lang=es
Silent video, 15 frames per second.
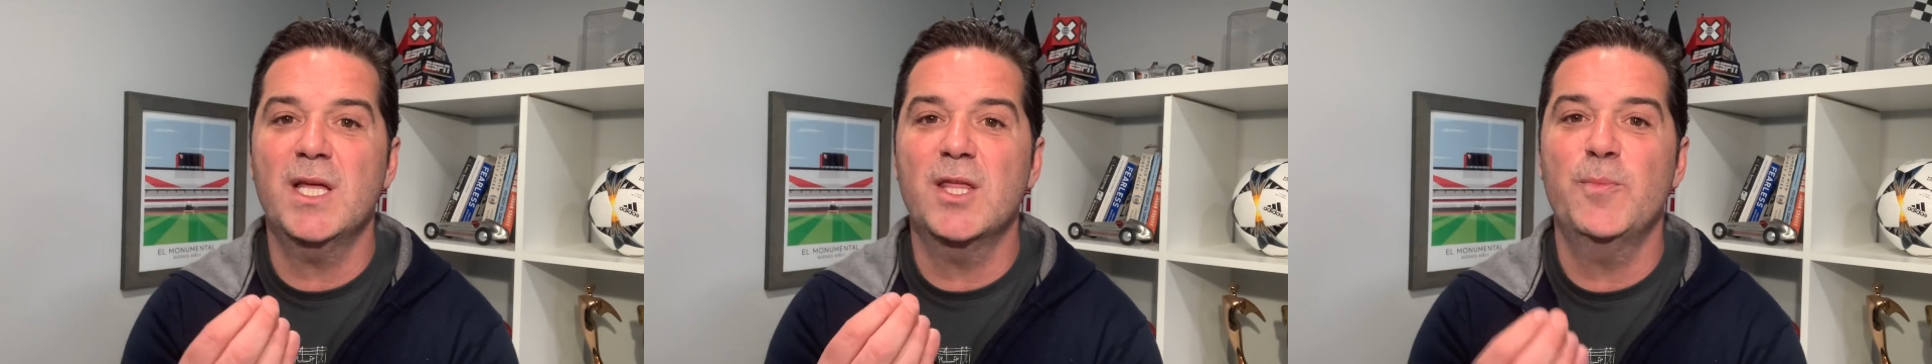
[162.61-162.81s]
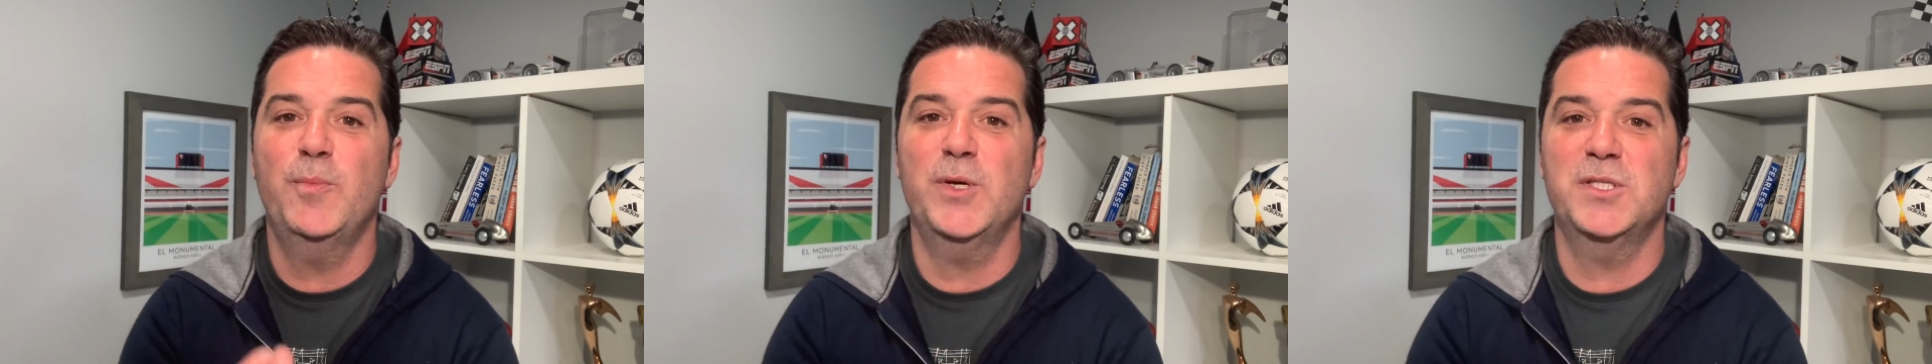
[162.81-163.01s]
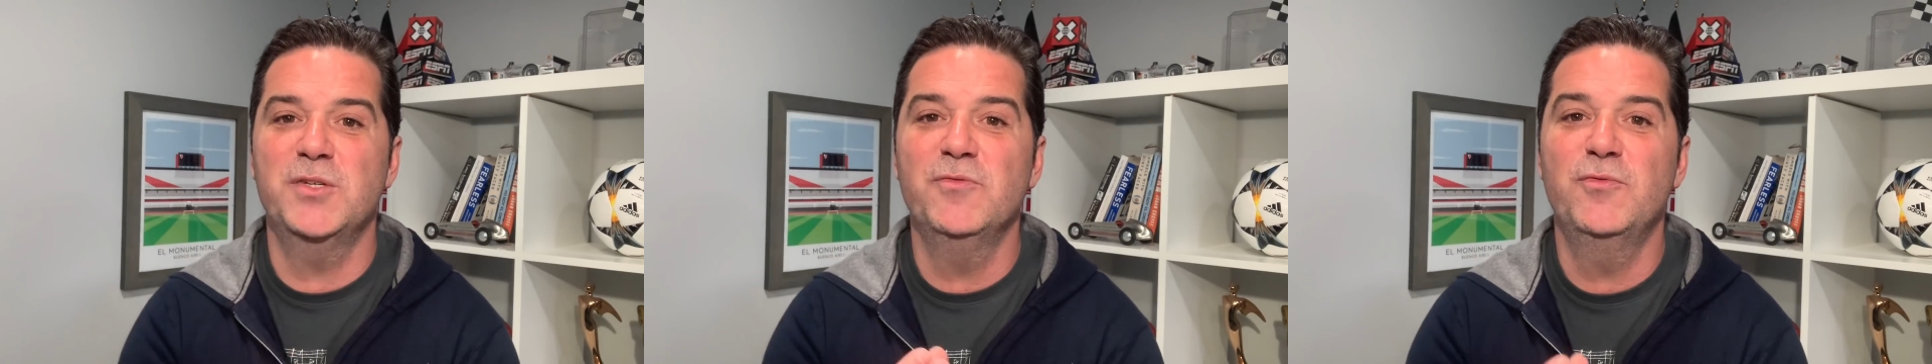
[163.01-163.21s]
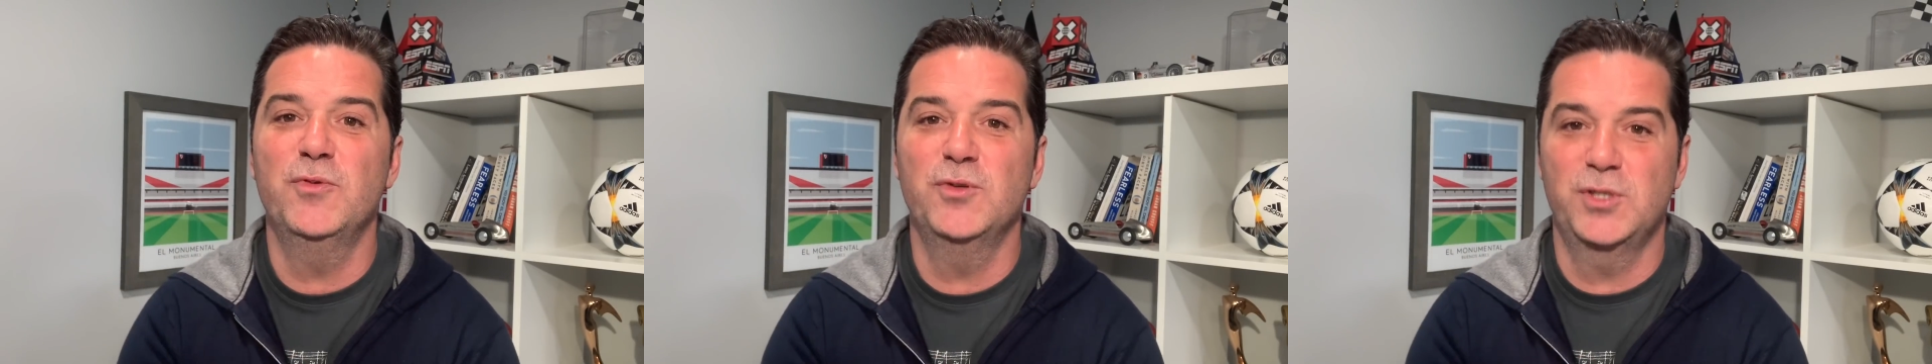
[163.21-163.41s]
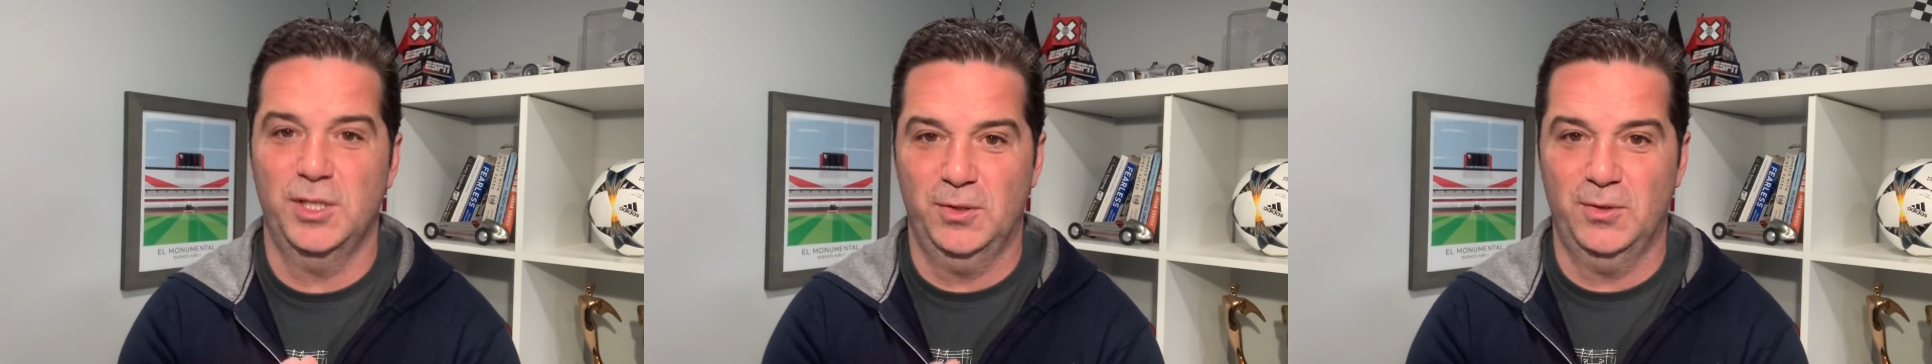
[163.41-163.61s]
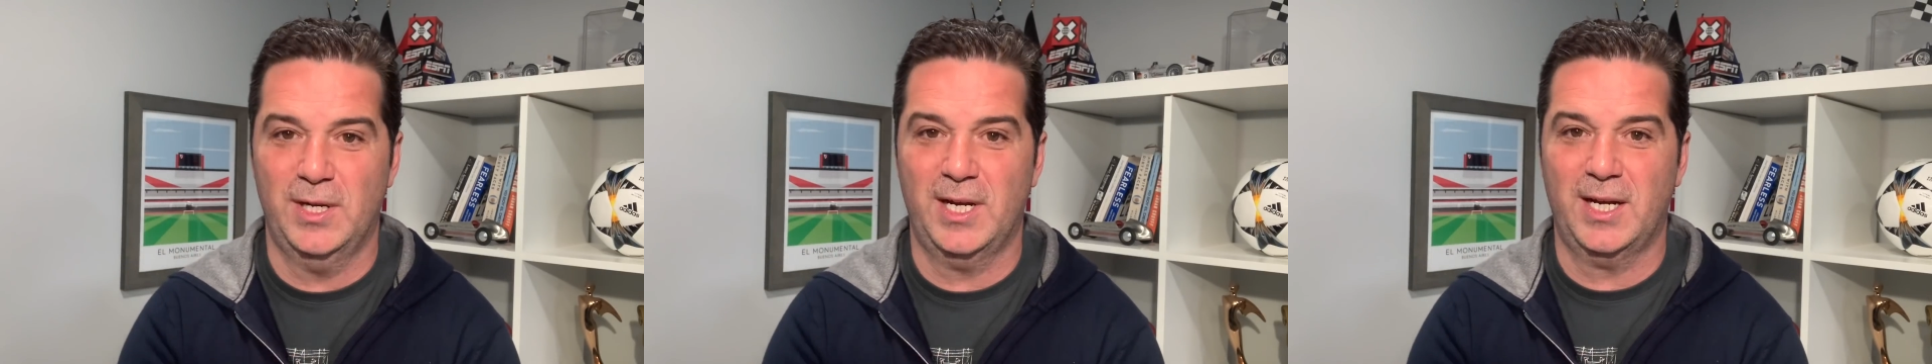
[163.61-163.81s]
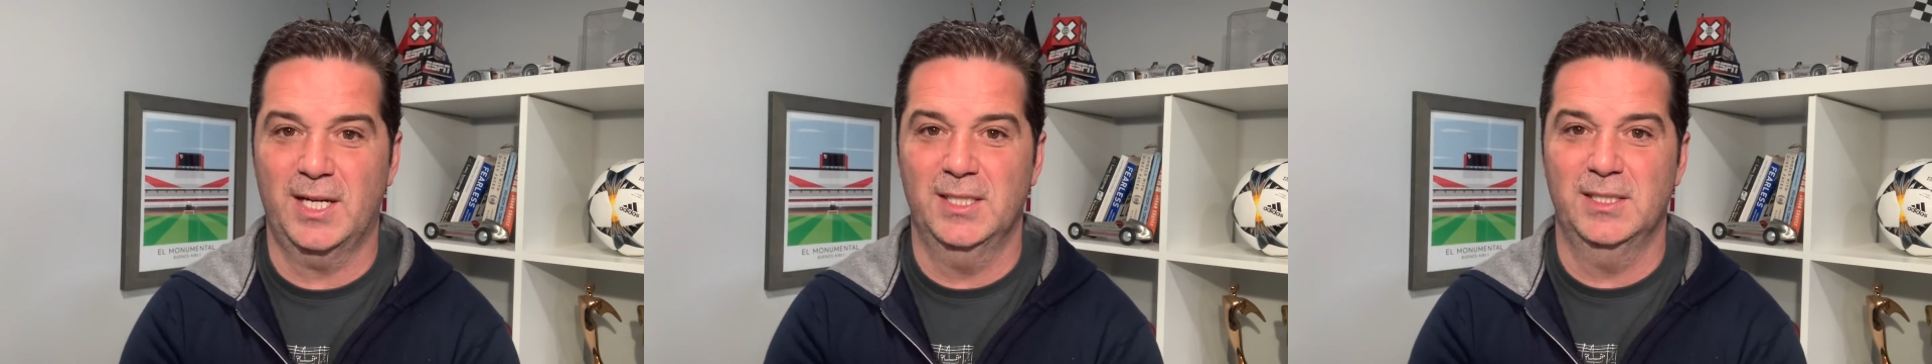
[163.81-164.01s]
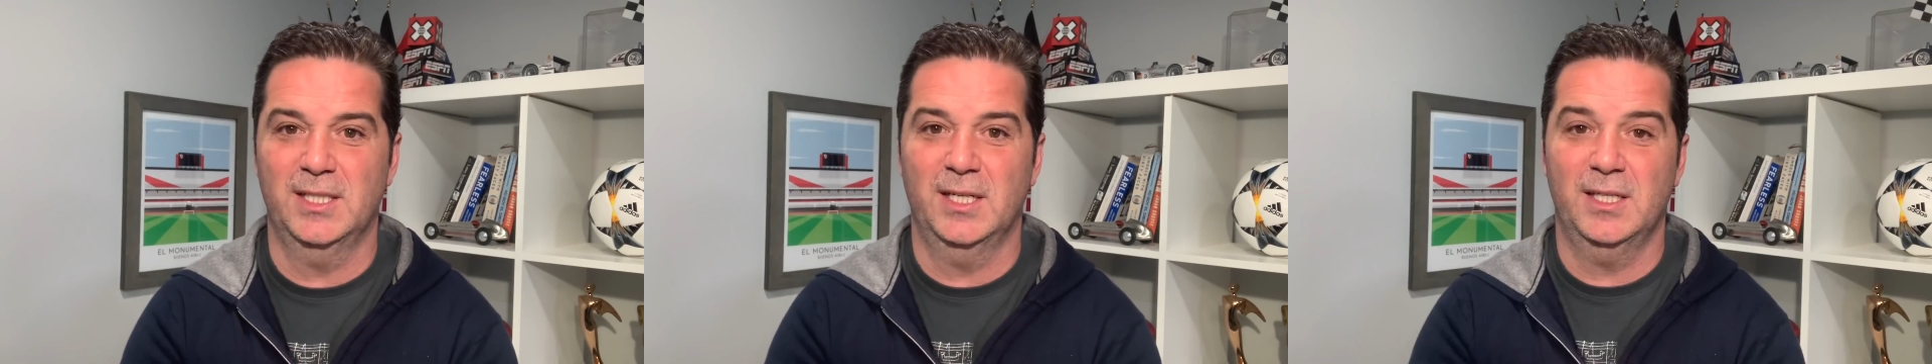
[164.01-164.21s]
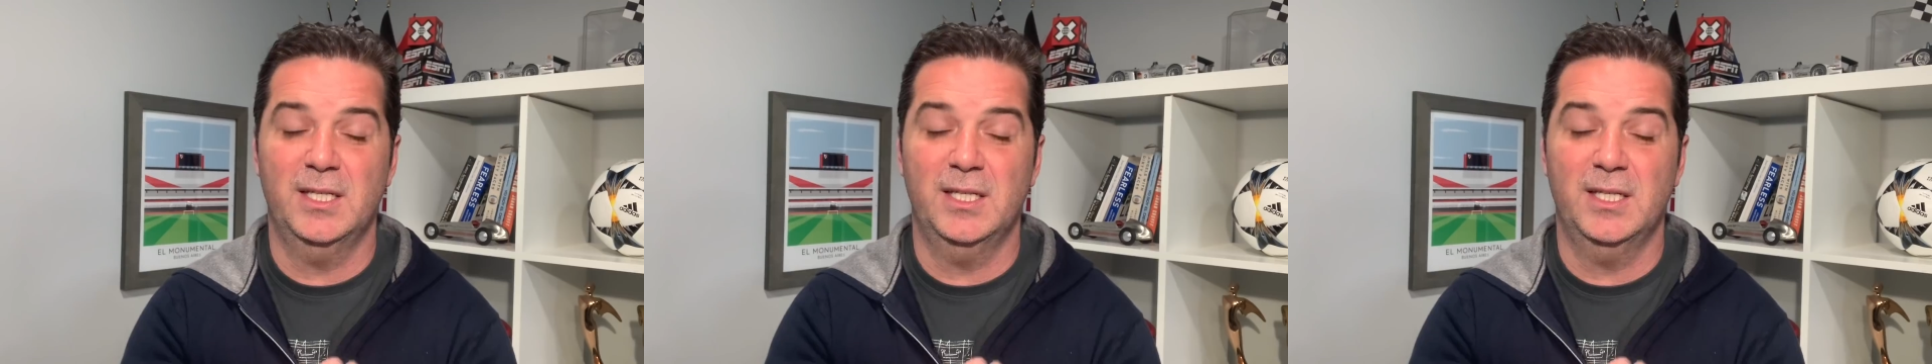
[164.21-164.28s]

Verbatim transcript: después influyendo en la cancha